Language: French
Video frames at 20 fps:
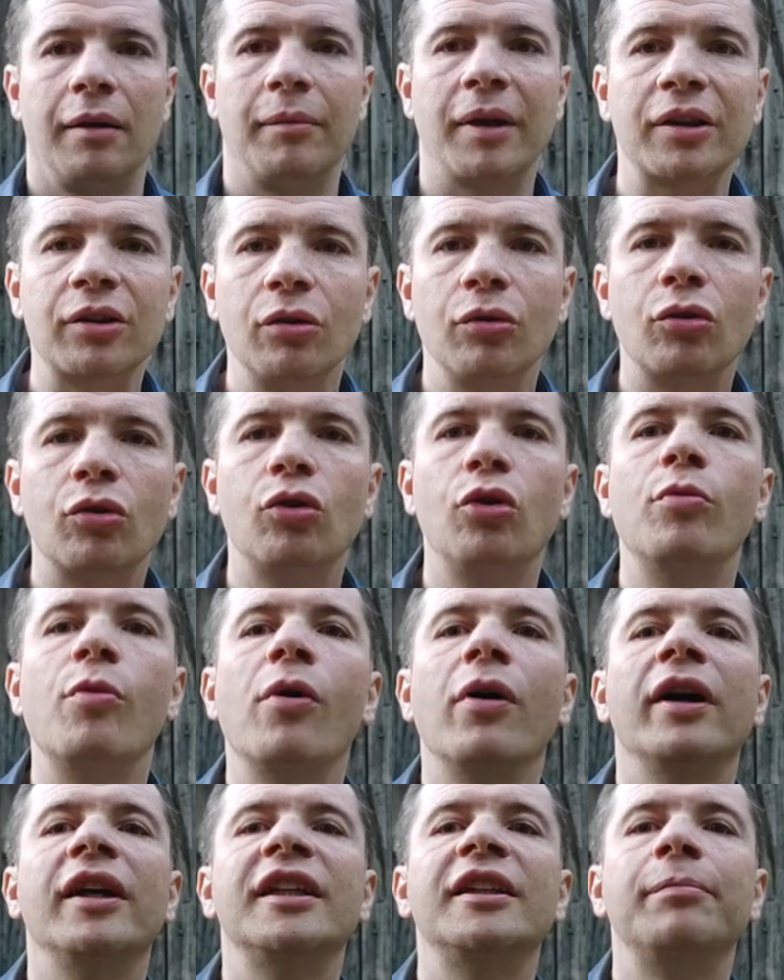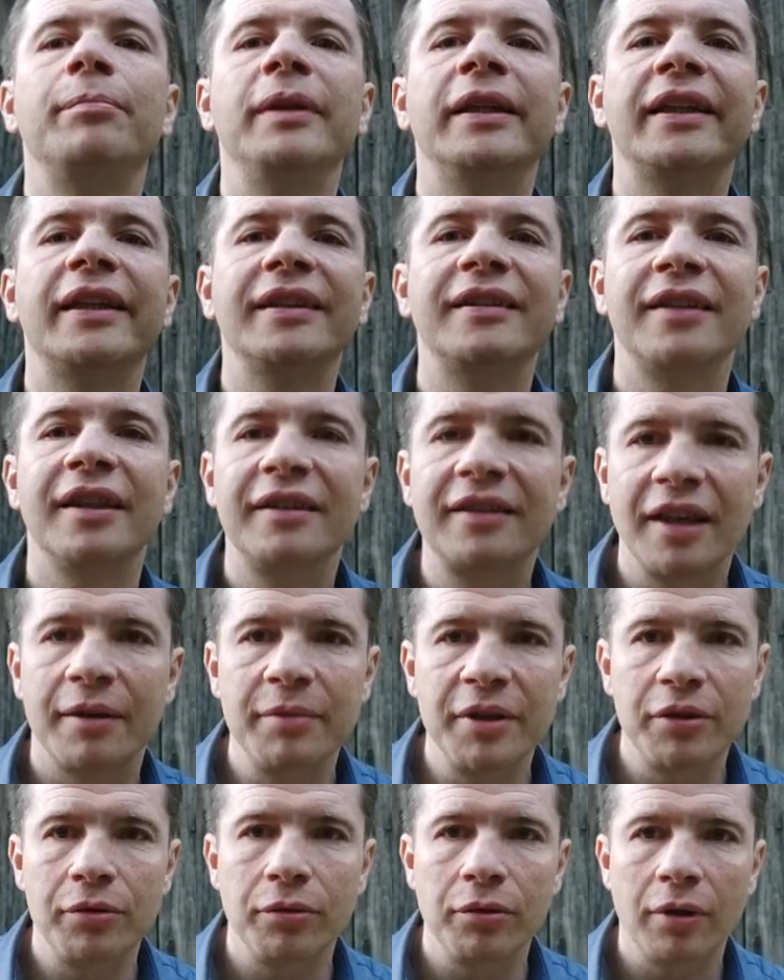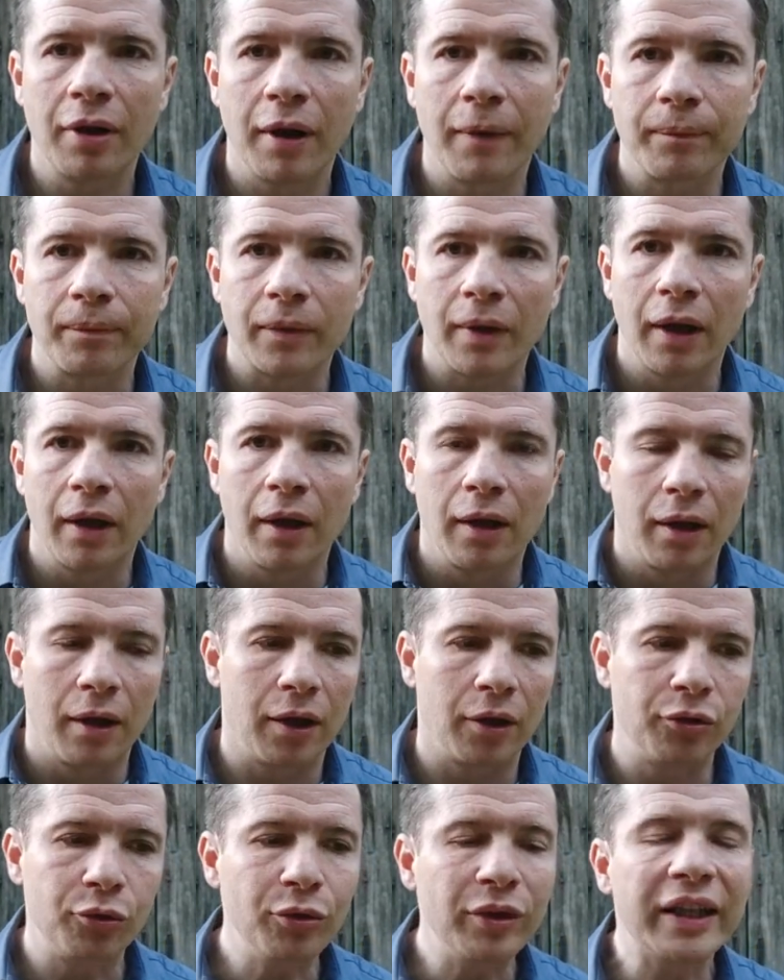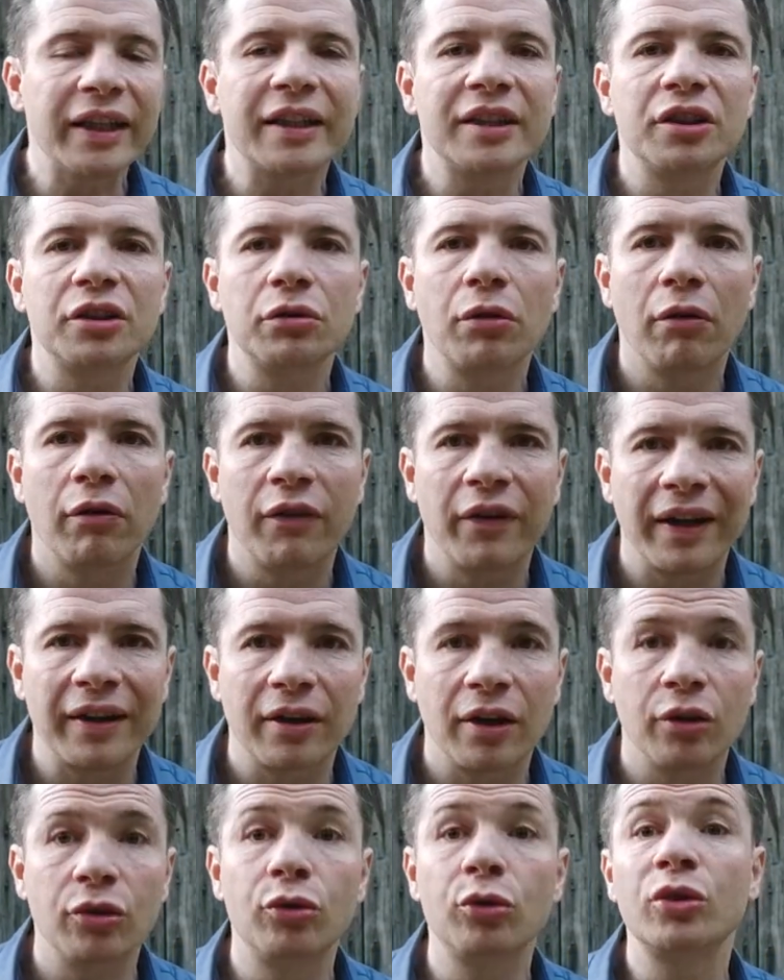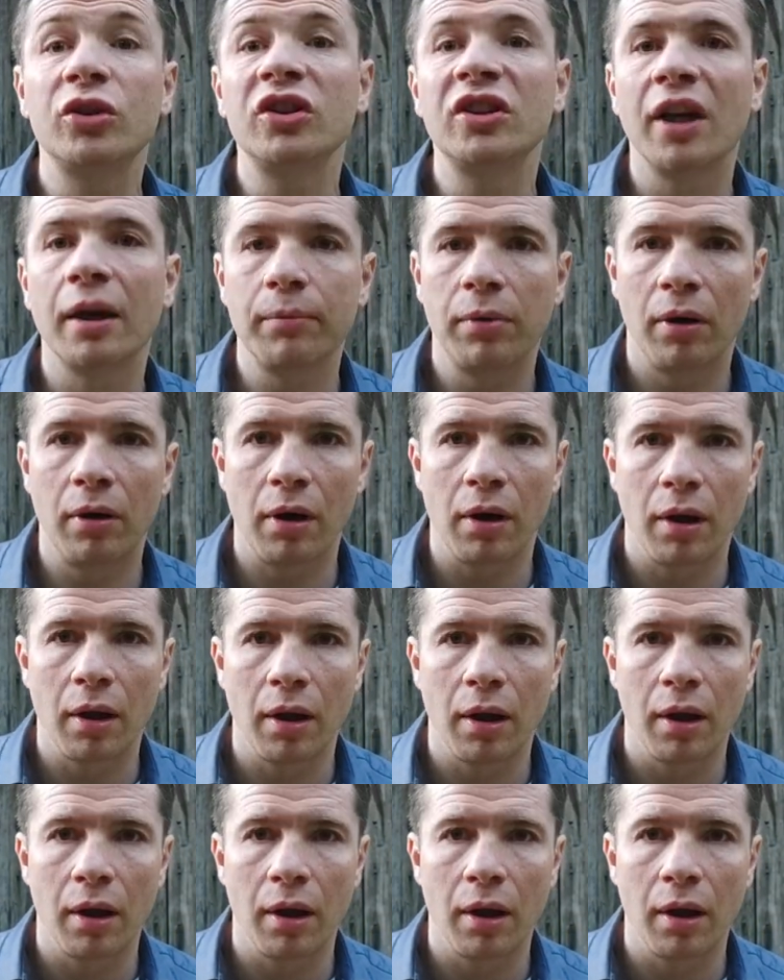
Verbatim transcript: Maintenant, comment expliquer cette habitude euh, Tout est question en fait de symboles.